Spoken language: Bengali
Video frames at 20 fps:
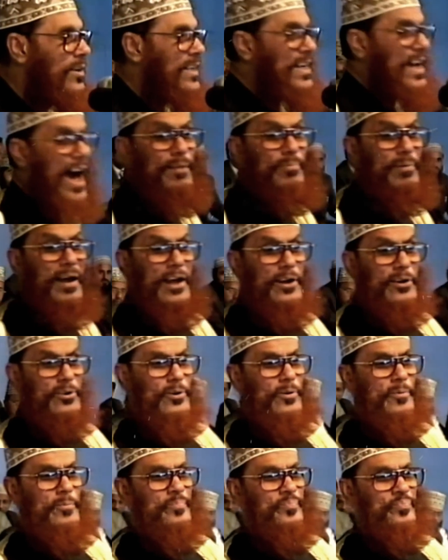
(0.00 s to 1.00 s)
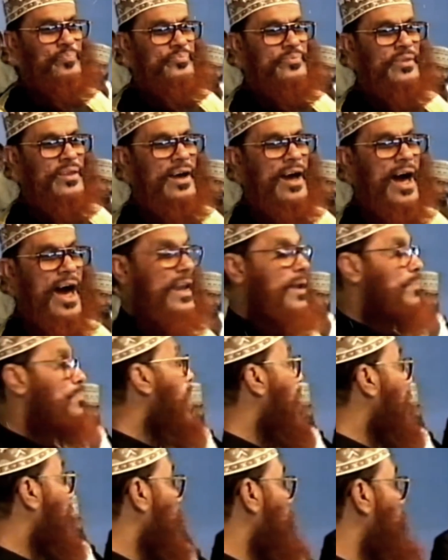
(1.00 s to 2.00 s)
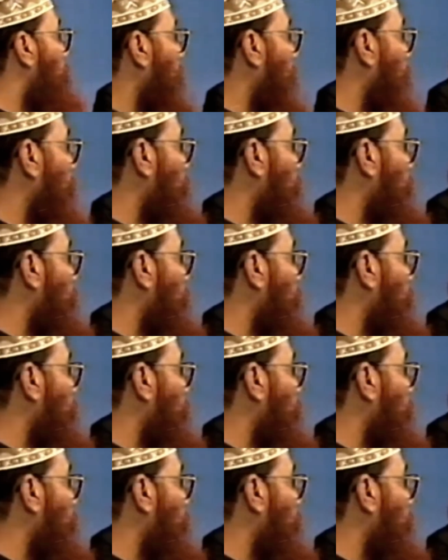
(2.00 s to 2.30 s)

কার বানানো আল্লাহ পাকের বানানো